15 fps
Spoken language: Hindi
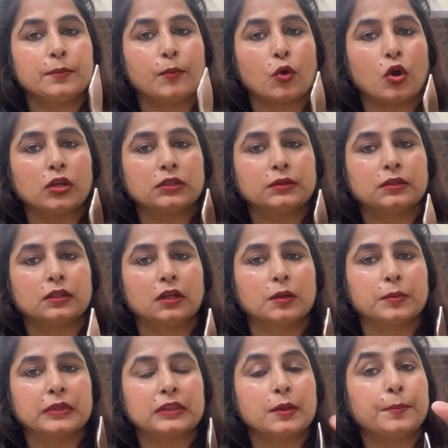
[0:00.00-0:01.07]
बहुत आ,
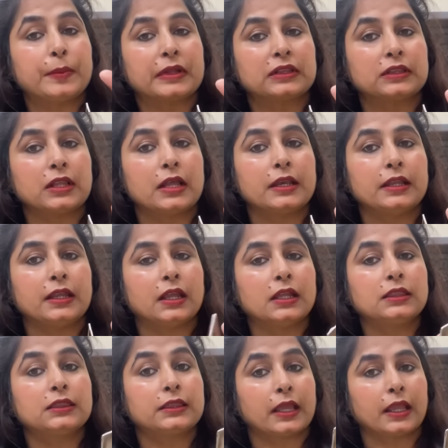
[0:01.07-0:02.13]
मतलब पतला नहीं है
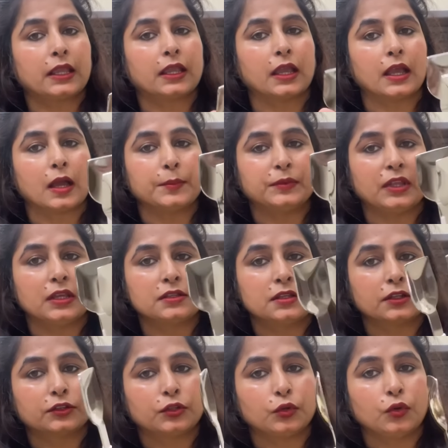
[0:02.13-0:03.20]
थिक है आप देख
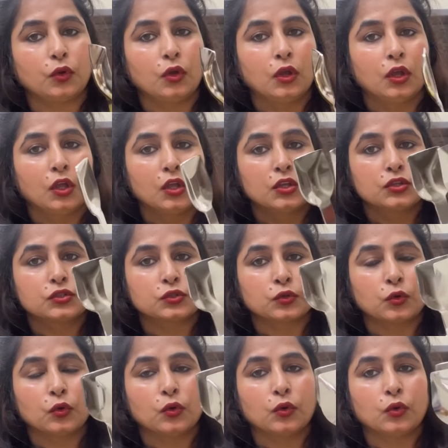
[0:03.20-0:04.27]
सकते हो सो
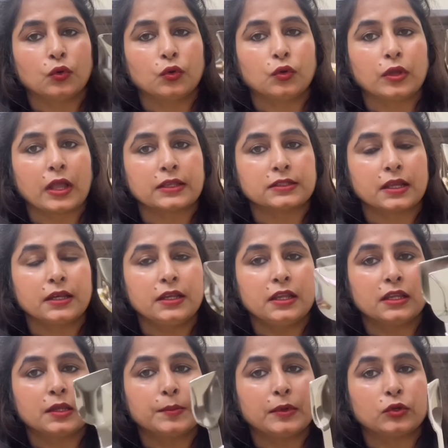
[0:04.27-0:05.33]
so, ऐसा नहीं है
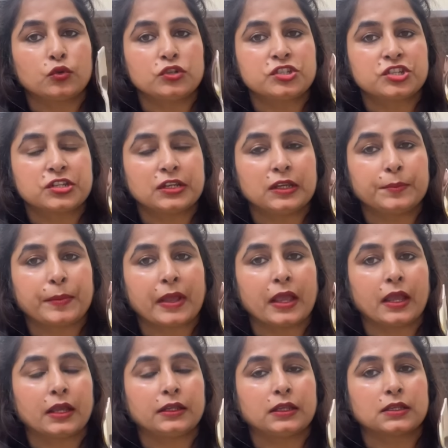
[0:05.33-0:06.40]
कि बिल्कुल चीप
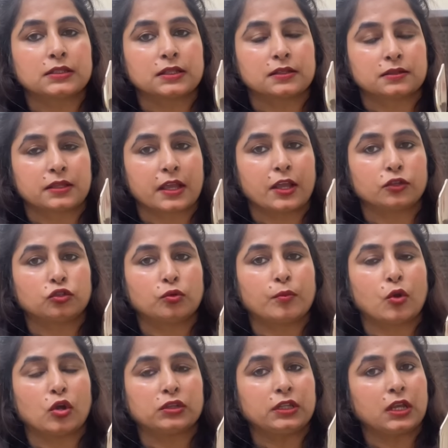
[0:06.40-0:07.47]
है या सस्ता है तो
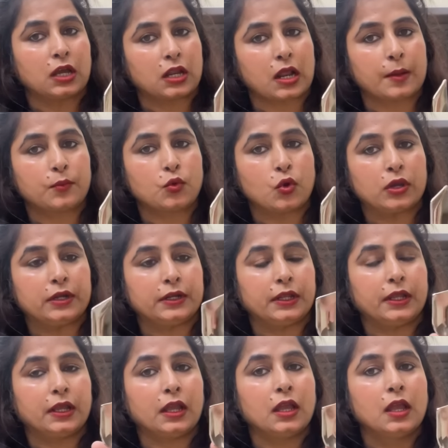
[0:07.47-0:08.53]
बहुत ही खराब क्वालिटी
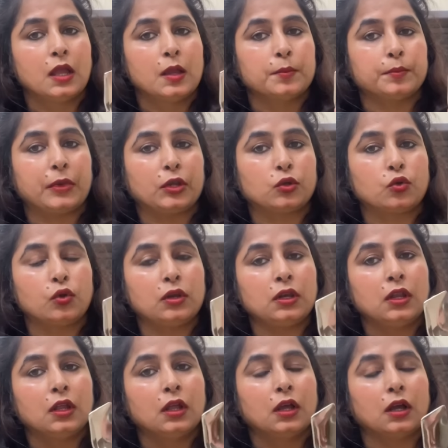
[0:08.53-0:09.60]
है बिल्कुल
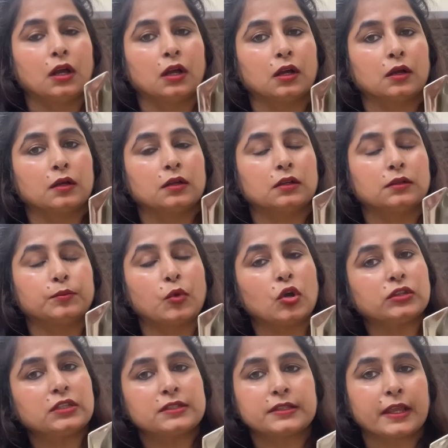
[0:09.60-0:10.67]
आ,
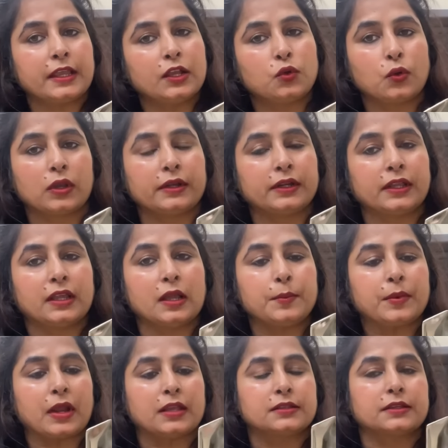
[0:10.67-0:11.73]
बहुत ही सही क्वालिटी है
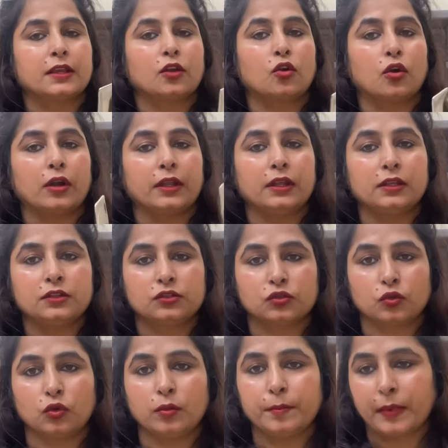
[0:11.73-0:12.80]
प्राइस के अकॉर्डिंग
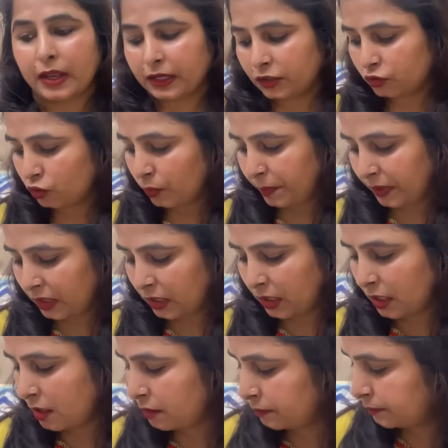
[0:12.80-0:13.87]
सो so, मैंने इसको पिक किया